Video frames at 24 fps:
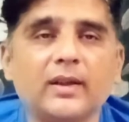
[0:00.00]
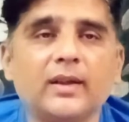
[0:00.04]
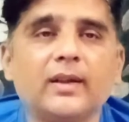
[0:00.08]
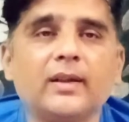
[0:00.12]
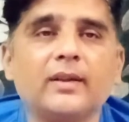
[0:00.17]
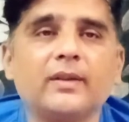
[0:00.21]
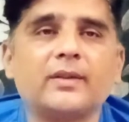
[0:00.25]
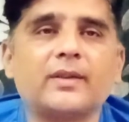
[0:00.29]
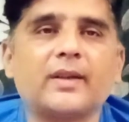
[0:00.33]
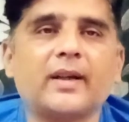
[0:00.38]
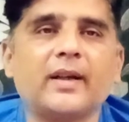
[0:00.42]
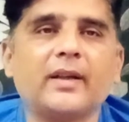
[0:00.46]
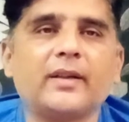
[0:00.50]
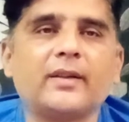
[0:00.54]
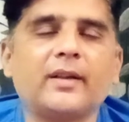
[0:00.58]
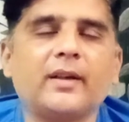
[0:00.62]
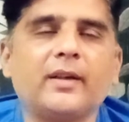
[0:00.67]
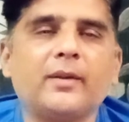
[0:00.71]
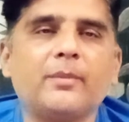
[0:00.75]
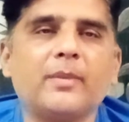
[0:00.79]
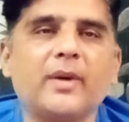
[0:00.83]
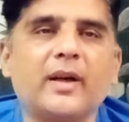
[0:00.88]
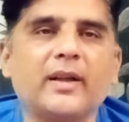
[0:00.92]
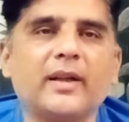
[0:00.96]
स्ट्राइक
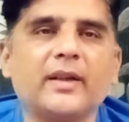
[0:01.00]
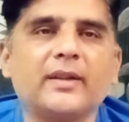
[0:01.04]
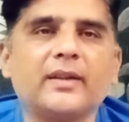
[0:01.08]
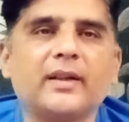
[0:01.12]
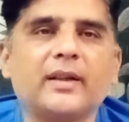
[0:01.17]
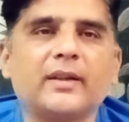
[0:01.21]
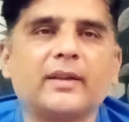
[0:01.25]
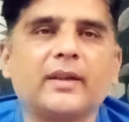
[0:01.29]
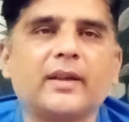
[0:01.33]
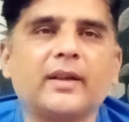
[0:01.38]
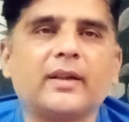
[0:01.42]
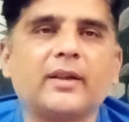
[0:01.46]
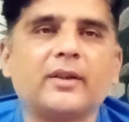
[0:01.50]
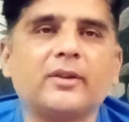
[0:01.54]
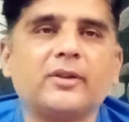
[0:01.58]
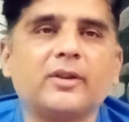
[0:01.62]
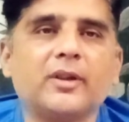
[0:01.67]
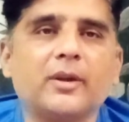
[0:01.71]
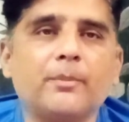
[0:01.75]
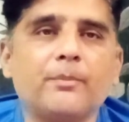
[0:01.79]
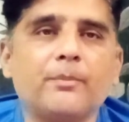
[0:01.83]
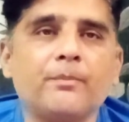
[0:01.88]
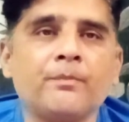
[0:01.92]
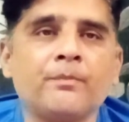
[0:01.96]
रेट माना जाता है कि
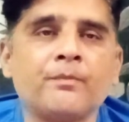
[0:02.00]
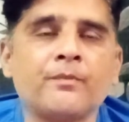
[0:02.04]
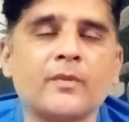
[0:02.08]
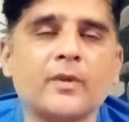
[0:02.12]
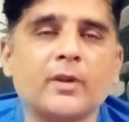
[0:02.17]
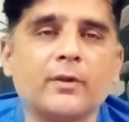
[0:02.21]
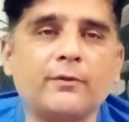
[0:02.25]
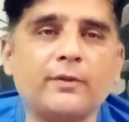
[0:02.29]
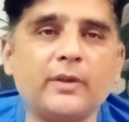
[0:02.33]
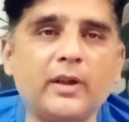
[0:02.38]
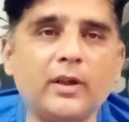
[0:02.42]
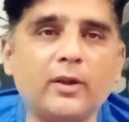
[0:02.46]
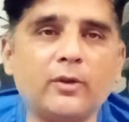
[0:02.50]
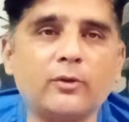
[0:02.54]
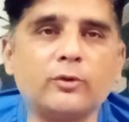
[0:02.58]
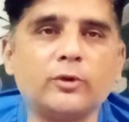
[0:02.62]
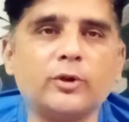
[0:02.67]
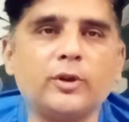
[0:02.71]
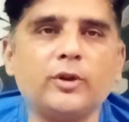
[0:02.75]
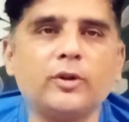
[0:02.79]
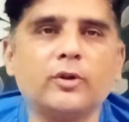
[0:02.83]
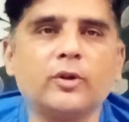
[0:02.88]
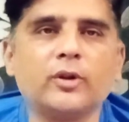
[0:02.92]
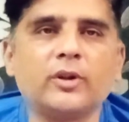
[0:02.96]
जब फील्ड
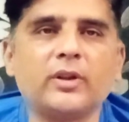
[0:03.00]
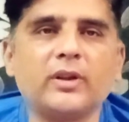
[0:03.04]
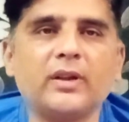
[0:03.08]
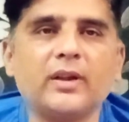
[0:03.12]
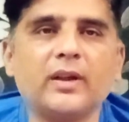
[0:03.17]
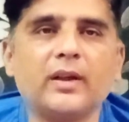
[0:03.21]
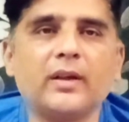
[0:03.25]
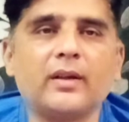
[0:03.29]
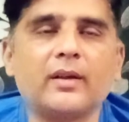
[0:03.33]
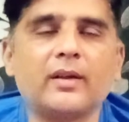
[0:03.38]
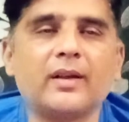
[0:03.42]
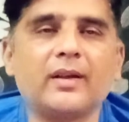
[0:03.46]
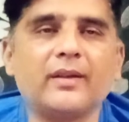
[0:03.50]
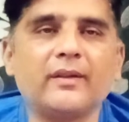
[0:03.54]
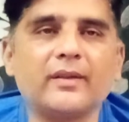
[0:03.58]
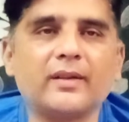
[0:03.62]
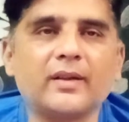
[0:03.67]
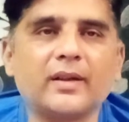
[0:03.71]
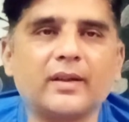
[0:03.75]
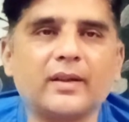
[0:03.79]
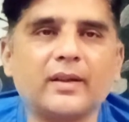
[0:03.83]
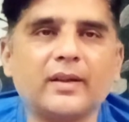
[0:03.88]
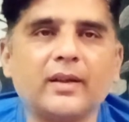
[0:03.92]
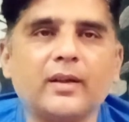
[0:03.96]
खुली होती है रन
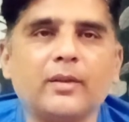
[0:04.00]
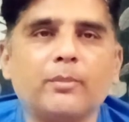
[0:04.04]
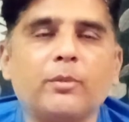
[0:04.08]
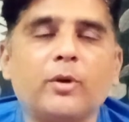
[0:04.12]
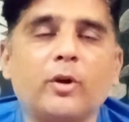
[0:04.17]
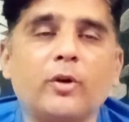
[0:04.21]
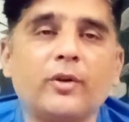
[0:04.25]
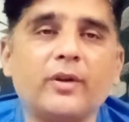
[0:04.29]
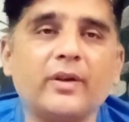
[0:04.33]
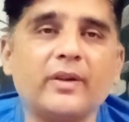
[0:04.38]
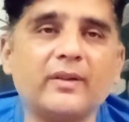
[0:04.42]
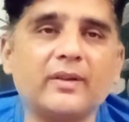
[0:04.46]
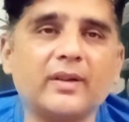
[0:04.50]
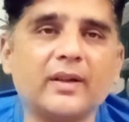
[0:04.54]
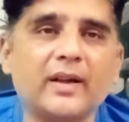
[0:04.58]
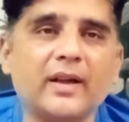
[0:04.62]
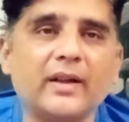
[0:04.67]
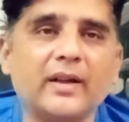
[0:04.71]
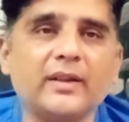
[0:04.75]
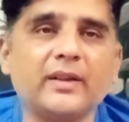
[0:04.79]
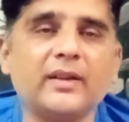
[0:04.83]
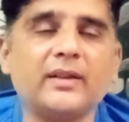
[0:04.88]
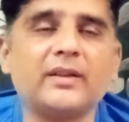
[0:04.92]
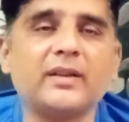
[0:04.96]
करने बाउंड्रीज
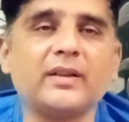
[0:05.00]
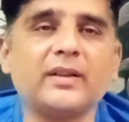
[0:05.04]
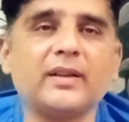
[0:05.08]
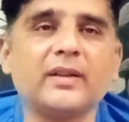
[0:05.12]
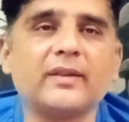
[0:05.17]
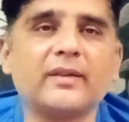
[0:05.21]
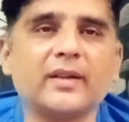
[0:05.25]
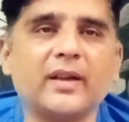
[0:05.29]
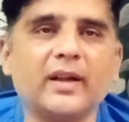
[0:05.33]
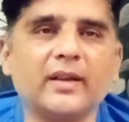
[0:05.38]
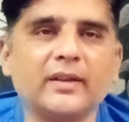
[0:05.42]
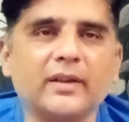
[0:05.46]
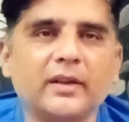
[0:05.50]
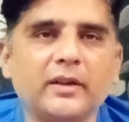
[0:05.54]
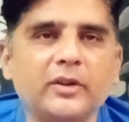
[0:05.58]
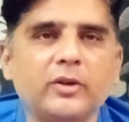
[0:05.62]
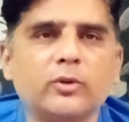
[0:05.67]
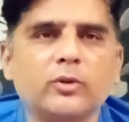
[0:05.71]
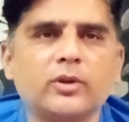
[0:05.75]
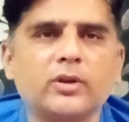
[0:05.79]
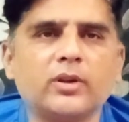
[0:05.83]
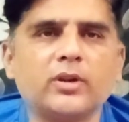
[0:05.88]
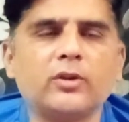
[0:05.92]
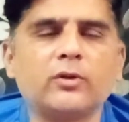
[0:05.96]
लगानी इतनी आसान नहीं
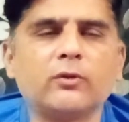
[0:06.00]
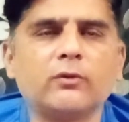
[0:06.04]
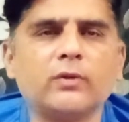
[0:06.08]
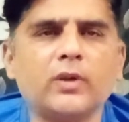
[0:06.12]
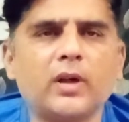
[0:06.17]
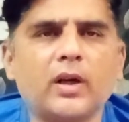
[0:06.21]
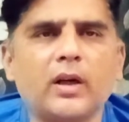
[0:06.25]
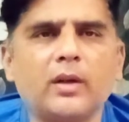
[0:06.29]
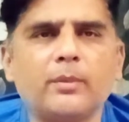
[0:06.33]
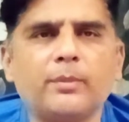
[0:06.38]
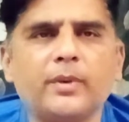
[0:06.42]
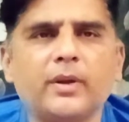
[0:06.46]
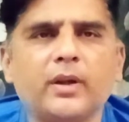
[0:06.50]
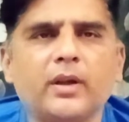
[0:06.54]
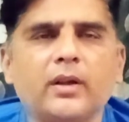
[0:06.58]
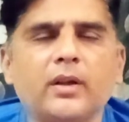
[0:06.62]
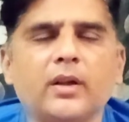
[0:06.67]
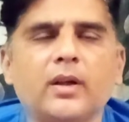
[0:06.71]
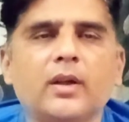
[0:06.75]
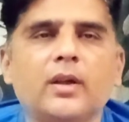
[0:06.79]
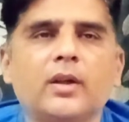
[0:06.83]
होती तो वहाँ पर